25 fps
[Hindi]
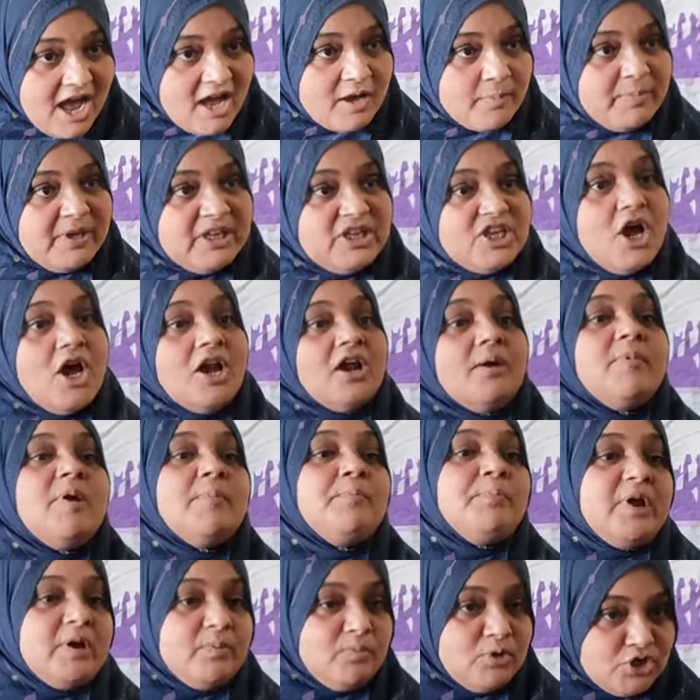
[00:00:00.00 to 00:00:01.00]
हक भी दिया और
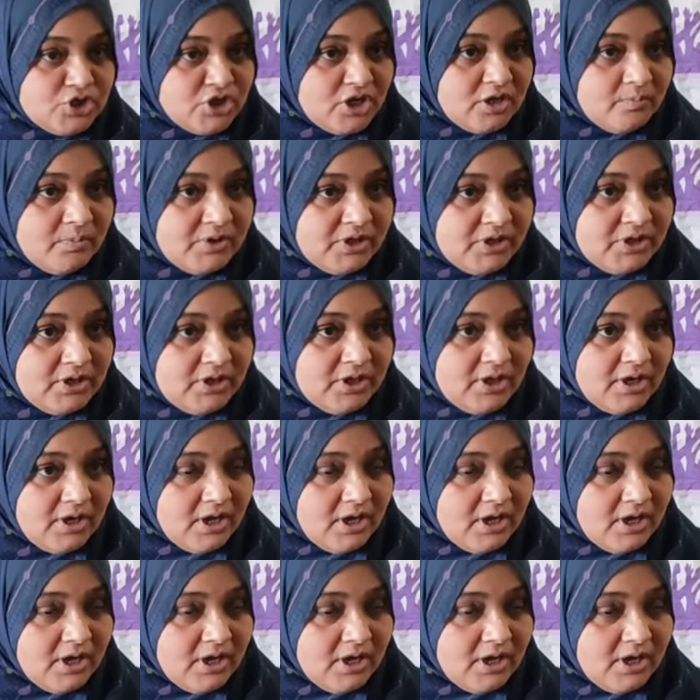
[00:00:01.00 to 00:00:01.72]
हमें परमिशन भी दी